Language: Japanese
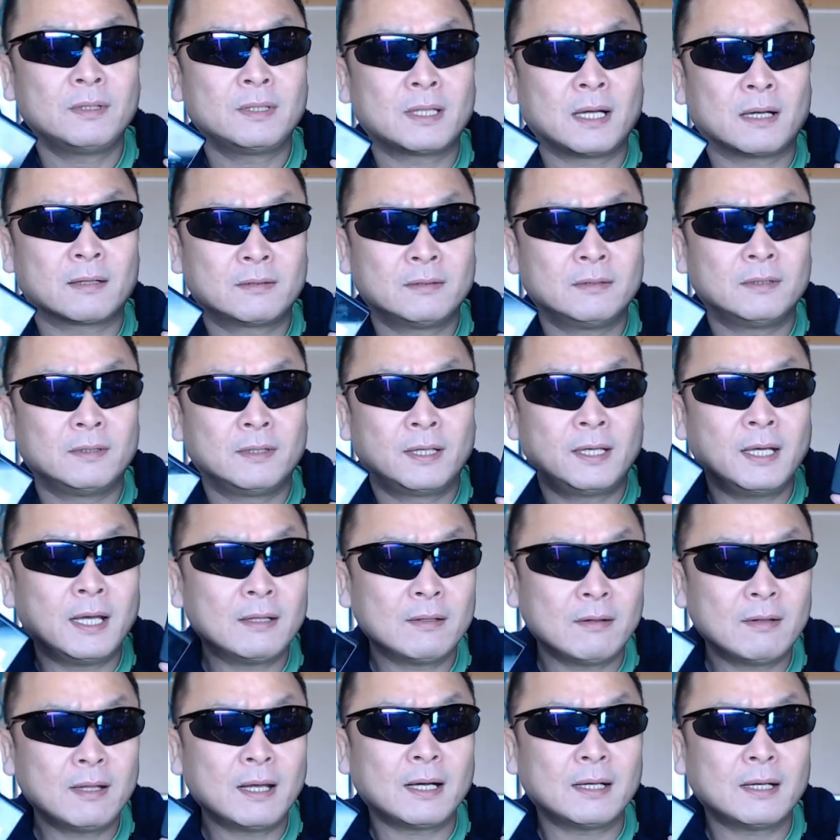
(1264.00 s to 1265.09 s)
とにかく部屋
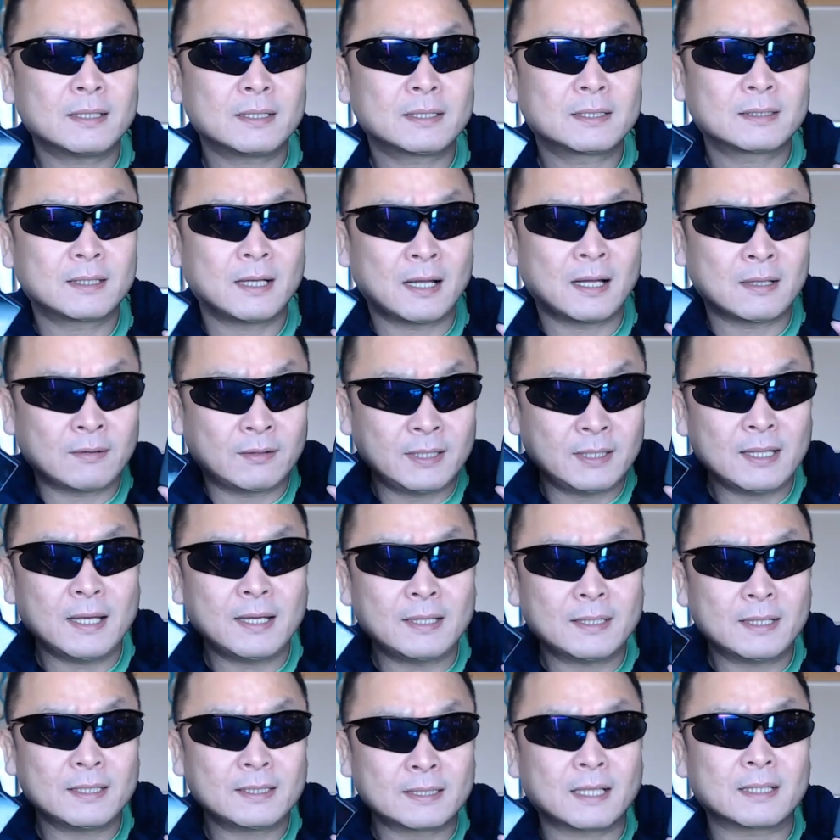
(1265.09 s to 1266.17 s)
の中でしかあの屋
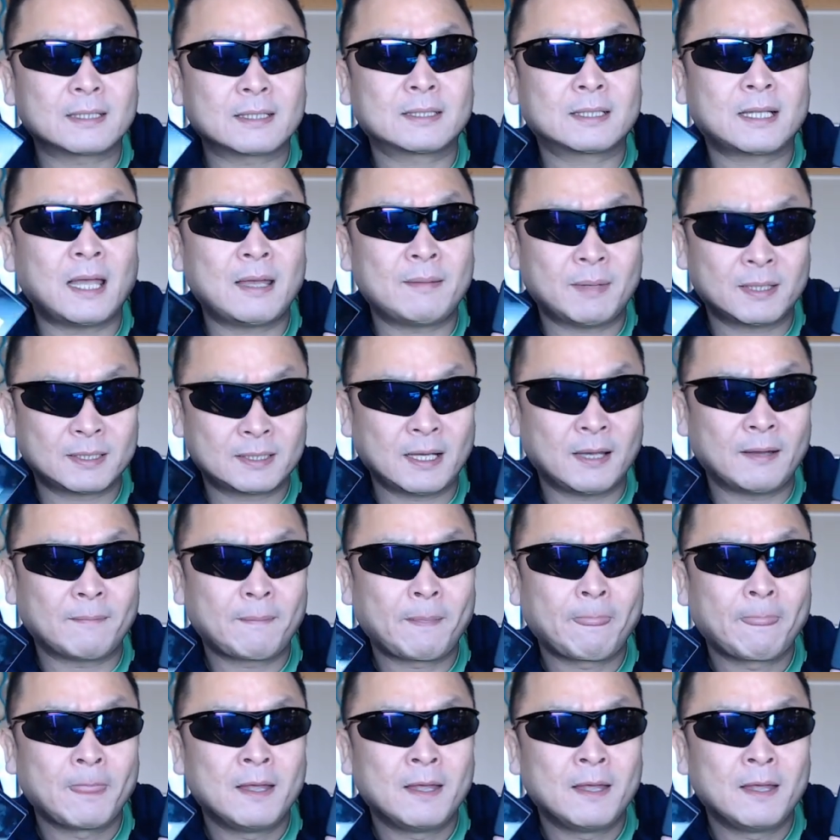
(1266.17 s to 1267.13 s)
内でしか使えません